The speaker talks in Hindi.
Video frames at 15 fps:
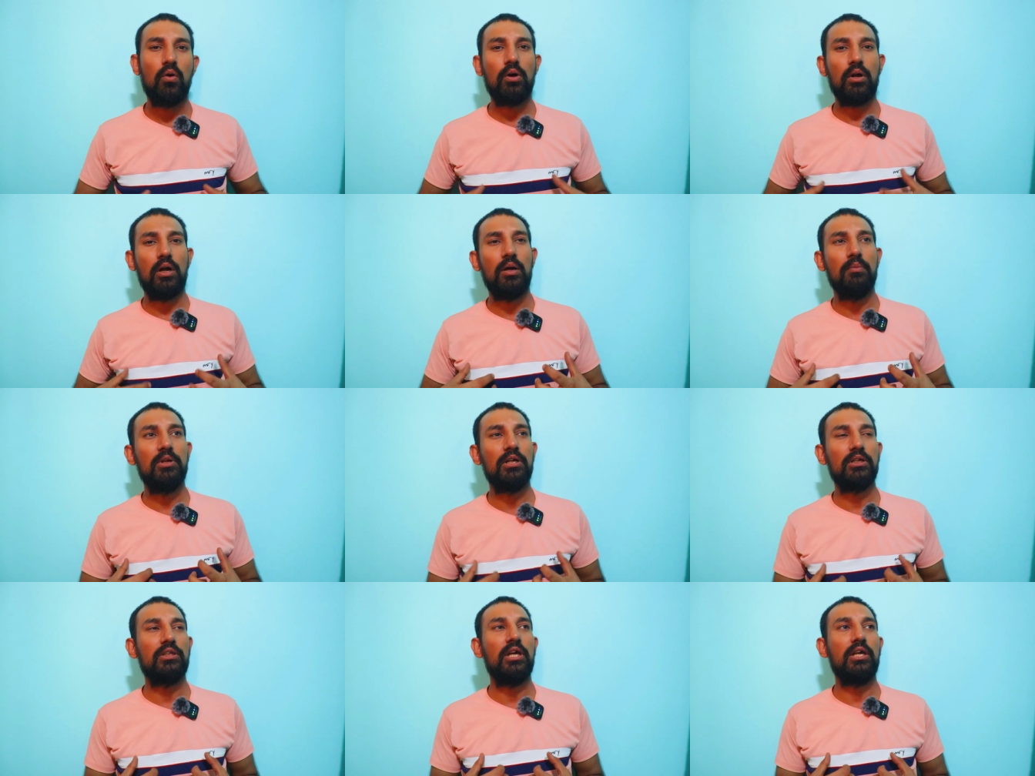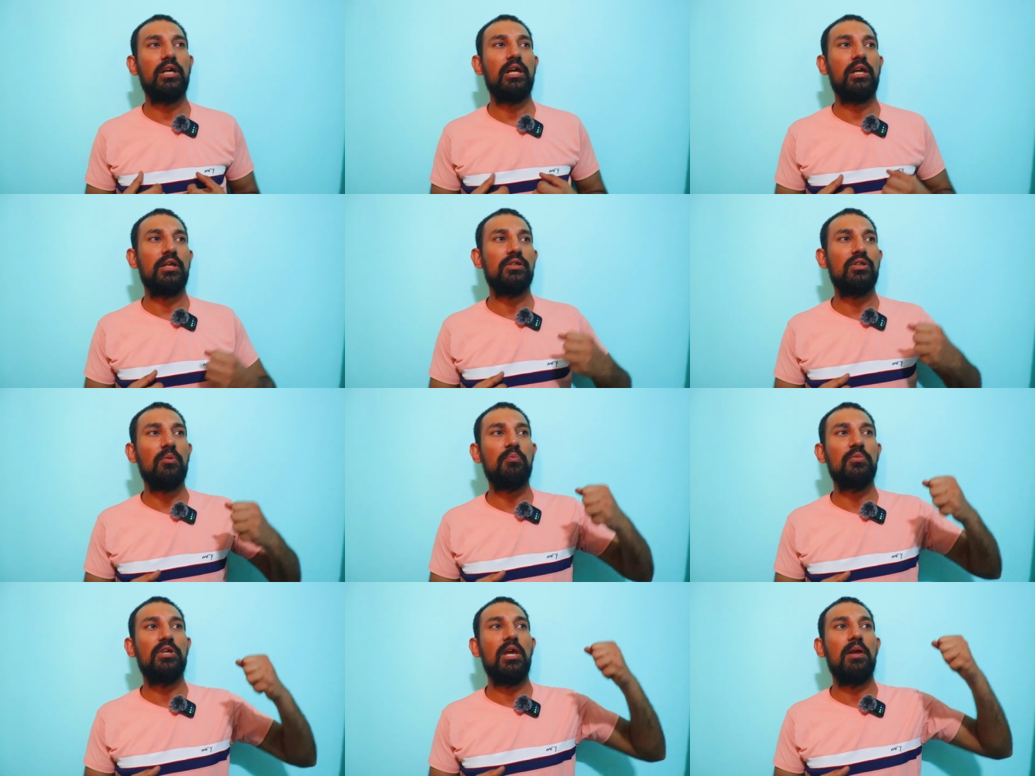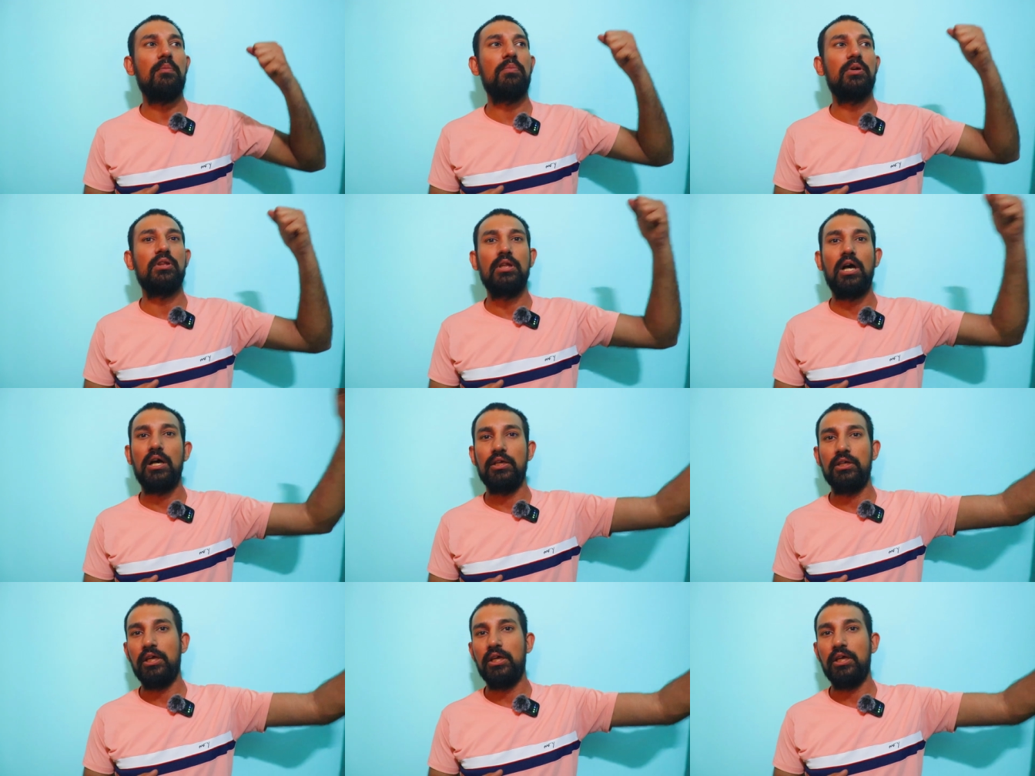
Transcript: और हमें लगता है कि यार जब ये बंदा